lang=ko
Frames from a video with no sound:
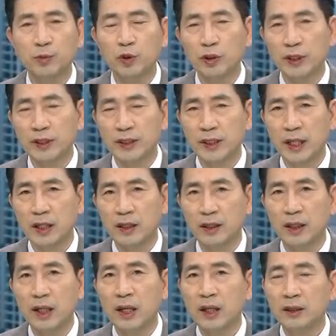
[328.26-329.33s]
부동산
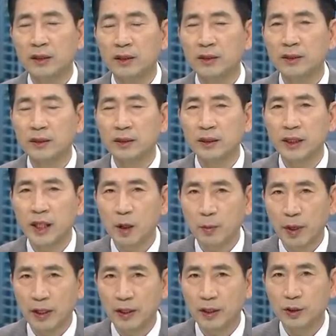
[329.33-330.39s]
시장을 들썩거리게
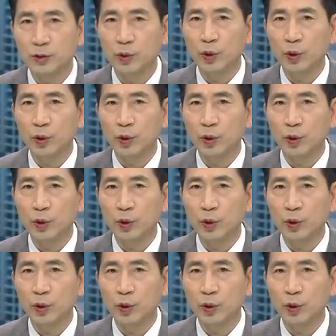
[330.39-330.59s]
만드는